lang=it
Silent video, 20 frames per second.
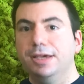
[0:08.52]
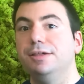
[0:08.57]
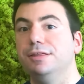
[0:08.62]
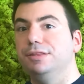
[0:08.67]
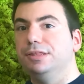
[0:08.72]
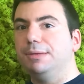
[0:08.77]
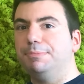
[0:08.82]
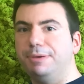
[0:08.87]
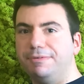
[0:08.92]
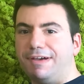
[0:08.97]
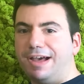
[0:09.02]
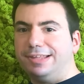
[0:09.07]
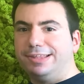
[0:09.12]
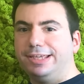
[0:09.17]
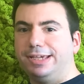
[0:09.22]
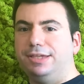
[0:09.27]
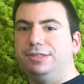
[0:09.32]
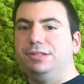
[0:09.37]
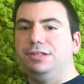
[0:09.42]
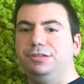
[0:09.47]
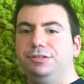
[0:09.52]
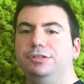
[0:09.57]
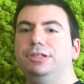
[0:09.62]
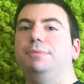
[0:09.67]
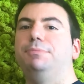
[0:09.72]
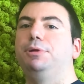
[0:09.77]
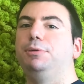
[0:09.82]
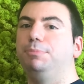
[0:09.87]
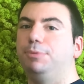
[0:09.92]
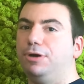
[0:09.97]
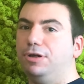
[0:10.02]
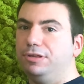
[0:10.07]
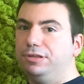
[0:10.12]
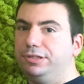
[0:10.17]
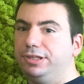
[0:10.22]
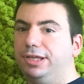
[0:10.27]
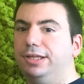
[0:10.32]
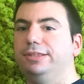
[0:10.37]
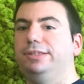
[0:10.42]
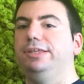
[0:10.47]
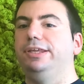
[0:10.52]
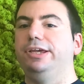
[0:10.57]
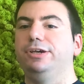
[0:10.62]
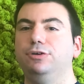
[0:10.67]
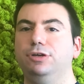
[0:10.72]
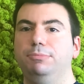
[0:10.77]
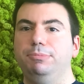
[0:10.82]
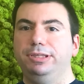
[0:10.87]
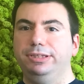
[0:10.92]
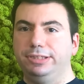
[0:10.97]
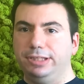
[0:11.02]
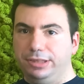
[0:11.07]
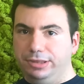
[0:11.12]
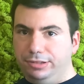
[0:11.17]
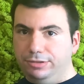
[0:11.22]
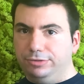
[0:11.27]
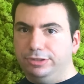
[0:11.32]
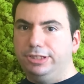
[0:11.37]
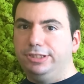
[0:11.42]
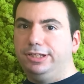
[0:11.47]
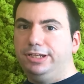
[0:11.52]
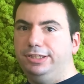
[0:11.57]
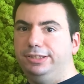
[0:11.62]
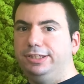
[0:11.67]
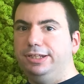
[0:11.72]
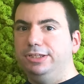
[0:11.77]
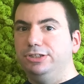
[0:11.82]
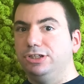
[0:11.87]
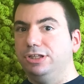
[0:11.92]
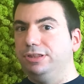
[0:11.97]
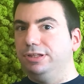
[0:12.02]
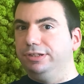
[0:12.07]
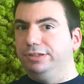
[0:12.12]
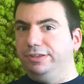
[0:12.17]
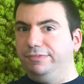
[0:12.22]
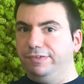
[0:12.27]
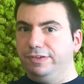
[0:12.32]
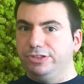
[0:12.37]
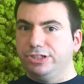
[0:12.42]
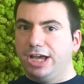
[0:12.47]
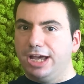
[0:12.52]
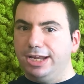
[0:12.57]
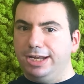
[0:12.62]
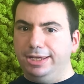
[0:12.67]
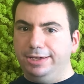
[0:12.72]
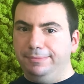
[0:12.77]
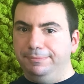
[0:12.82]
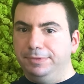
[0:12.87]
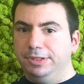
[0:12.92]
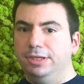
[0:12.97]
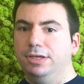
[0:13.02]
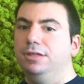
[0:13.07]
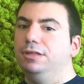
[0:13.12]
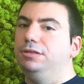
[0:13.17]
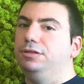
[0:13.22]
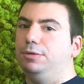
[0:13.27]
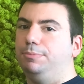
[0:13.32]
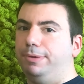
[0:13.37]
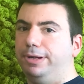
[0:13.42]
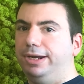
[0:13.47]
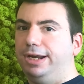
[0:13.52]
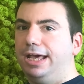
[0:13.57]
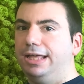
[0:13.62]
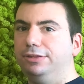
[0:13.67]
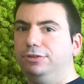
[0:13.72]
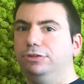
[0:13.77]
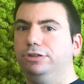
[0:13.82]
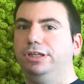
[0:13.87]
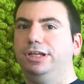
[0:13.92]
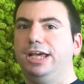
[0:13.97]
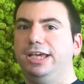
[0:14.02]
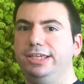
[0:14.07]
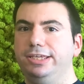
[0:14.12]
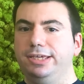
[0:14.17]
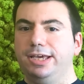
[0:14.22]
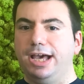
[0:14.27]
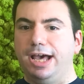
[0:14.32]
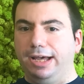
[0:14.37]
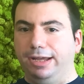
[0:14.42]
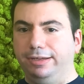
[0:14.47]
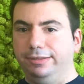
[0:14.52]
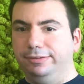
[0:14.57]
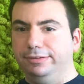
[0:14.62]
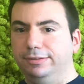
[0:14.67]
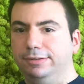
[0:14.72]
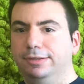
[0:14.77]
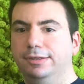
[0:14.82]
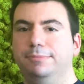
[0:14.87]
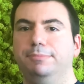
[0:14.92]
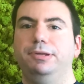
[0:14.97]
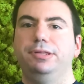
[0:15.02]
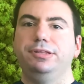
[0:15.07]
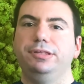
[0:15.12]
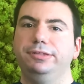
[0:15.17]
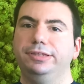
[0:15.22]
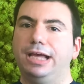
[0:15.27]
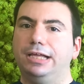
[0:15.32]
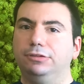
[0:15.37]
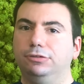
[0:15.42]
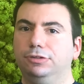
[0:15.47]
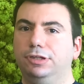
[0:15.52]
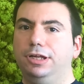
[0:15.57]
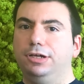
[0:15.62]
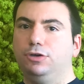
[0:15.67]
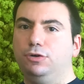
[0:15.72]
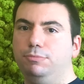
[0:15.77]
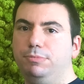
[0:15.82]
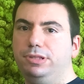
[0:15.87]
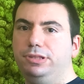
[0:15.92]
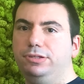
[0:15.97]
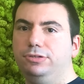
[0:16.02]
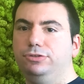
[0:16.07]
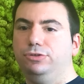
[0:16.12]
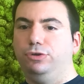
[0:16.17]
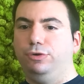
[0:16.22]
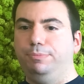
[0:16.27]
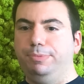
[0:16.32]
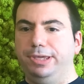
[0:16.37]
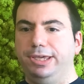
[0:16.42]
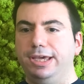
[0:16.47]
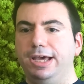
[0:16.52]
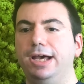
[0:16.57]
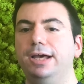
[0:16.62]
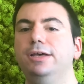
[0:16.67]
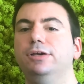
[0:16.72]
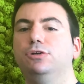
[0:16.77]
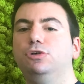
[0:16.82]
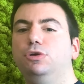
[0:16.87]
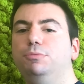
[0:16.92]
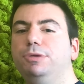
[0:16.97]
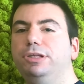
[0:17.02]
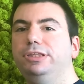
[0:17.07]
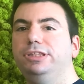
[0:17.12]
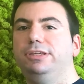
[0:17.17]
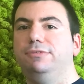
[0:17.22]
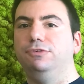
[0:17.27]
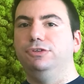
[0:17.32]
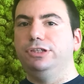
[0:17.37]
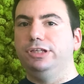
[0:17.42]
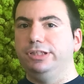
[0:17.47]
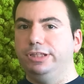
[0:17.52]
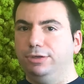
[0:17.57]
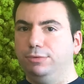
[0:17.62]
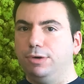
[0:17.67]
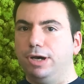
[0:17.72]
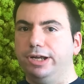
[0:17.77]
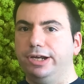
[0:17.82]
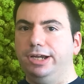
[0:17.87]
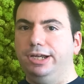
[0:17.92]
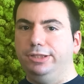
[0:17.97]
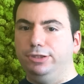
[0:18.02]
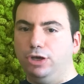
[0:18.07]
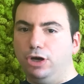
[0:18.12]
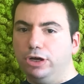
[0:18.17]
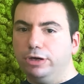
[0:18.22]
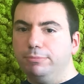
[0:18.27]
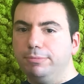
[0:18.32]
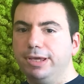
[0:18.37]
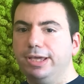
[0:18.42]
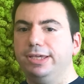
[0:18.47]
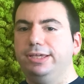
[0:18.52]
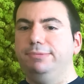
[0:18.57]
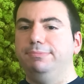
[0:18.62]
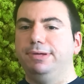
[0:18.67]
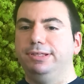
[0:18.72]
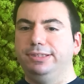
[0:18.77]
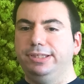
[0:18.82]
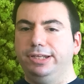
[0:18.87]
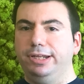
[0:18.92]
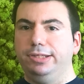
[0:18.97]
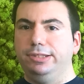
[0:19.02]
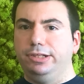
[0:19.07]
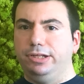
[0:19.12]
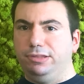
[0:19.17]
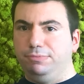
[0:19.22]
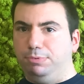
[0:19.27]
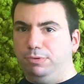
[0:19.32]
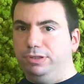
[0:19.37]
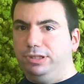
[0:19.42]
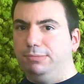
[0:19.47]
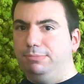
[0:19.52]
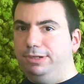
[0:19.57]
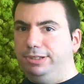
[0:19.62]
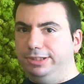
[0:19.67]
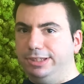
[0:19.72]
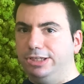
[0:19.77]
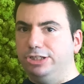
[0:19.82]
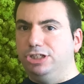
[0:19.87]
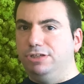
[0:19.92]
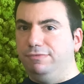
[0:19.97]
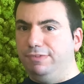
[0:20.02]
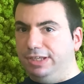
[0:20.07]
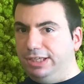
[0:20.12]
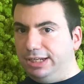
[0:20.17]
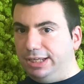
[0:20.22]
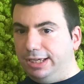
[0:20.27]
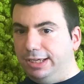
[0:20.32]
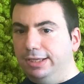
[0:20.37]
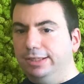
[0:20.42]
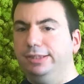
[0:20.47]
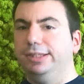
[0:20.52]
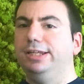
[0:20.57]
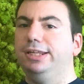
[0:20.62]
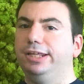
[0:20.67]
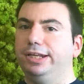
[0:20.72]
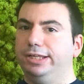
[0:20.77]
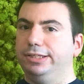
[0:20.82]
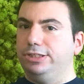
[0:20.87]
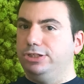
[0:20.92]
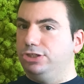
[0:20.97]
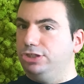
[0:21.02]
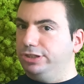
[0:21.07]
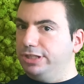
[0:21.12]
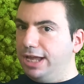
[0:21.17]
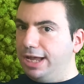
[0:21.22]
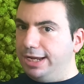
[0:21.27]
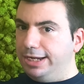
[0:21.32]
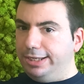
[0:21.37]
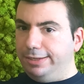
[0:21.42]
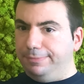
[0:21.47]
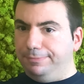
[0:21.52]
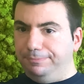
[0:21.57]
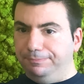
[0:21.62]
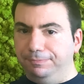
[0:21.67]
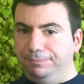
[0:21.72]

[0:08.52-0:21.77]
Sapevate che esiste una proposta di regolamentazione dell'intelligenza artificiale? Sto parlando della E-Act, presentata dalla Commissione europea con l'obiettivo di adeguare le norme in materia di responsabilità civile nell'era digitale.